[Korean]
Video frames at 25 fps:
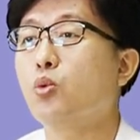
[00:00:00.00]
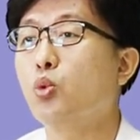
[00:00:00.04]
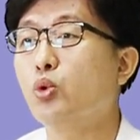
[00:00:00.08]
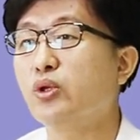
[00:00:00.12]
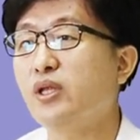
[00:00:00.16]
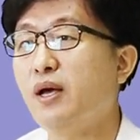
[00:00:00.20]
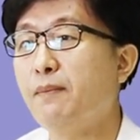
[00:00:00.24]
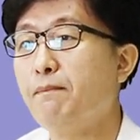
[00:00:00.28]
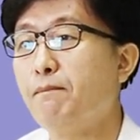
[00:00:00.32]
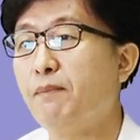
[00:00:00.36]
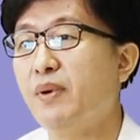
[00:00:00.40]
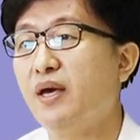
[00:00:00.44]

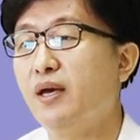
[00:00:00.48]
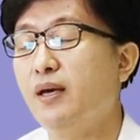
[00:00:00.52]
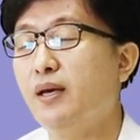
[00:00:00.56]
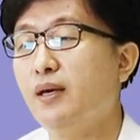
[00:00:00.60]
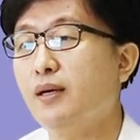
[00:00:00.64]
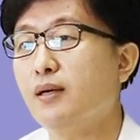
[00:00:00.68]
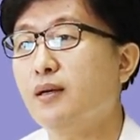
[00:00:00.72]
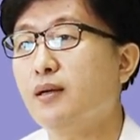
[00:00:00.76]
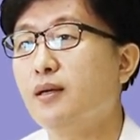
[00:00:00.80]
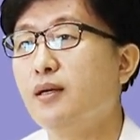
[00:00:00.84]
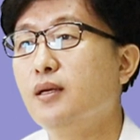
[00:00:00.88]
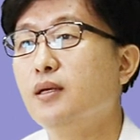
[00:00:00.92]

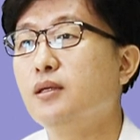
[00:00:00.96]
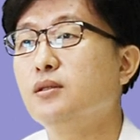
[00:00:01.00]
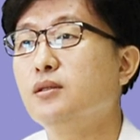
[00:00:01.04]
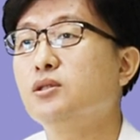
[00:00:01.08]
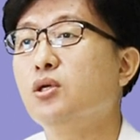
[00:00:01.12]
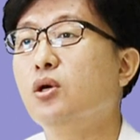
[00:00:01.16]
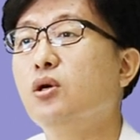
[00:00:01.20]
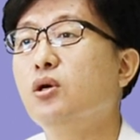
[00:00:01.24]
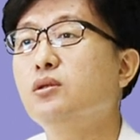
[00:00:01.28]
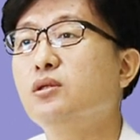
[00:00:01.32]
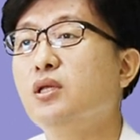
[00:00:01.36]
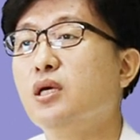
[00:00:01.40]
고단백,
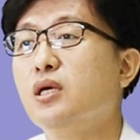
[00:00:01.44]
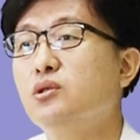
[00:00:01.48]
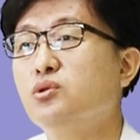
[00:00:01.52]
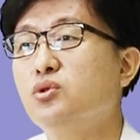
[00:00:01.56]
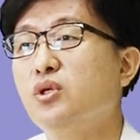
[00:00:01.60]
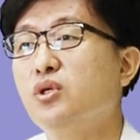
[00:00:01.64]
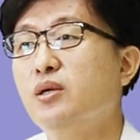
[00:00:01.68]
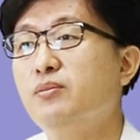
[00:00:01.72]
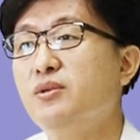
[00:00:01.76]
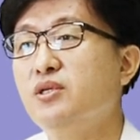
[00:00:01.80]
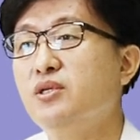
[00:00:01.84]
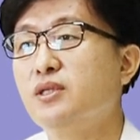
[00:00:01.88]

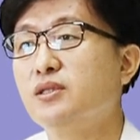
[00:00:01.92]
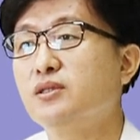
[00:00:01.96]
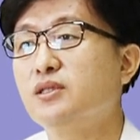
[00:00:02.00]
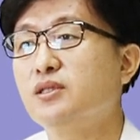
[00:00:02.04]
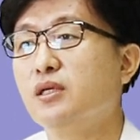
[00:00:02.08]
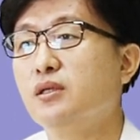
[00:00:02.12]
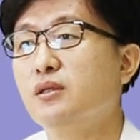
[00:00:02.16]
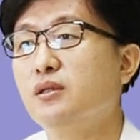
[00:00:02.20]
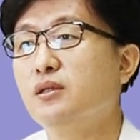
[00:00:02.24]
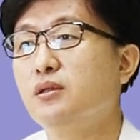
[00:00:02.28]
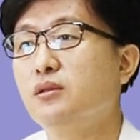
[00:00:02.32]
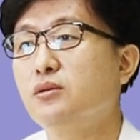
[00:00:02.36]
저탄수화물
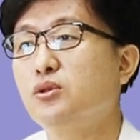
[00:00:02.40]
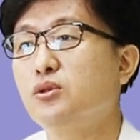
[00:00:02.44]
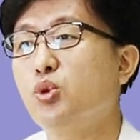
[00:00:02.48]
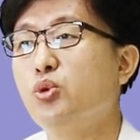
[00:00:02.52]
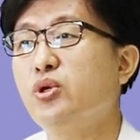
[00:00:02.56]
식사를